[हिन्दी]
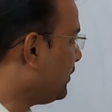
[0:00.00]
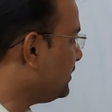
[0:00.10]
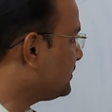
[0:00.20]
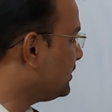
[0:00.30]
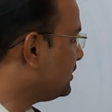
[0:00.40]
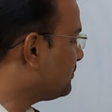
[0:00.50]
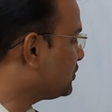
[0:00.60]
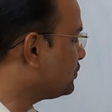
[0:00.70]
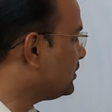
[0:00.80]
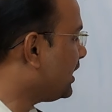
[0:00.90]
वही सीरीज
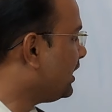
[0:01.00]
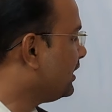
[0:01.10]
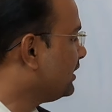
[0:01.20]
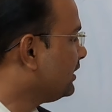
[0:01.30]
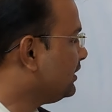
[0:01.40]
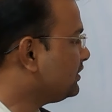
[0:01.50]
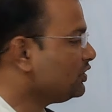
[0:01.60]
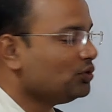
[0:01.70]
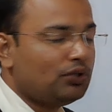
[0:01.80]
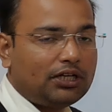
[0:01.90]
बच्चों यह
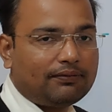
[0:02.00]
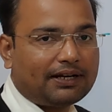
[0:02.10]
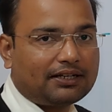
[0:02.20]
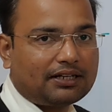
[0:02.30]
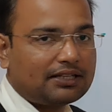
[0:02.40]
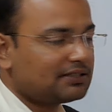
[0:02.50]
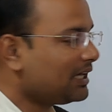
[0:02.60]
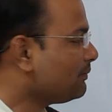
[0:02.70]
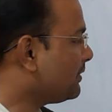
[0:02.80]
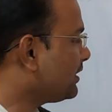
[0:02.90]
इस यूनिट वेक्टर के
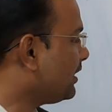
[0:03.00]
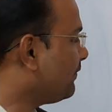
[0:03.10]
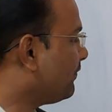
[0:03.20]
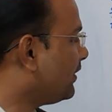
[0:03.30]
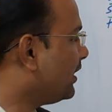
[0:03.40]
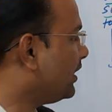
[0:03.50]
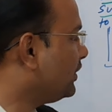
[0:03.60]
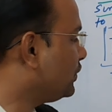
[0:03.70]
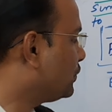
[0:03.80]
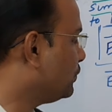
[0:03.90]
साथ बन रहा है
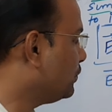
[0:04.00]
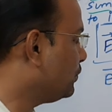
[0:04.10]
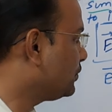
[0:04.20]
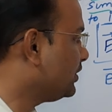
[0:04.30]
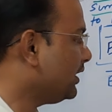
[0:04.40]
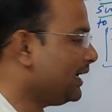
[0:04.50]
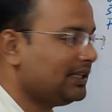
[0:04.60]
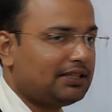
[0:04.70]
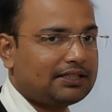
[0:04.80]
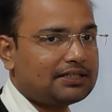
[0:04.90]
वन टू थ्री
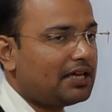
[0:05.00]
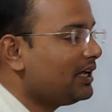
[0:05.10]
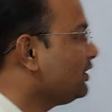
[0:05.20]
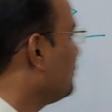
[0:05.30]
एन तक जा रहा